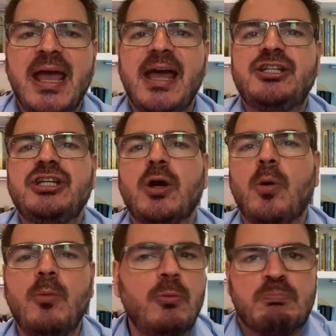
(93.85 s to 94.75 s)
é tida
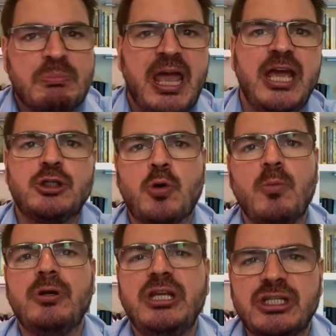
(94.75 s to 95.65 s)
como
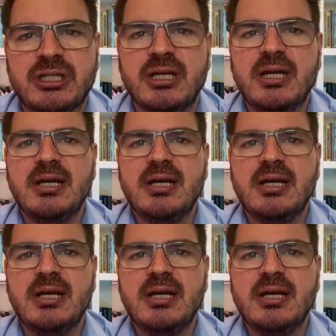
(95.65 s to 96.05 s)
ex-comunista,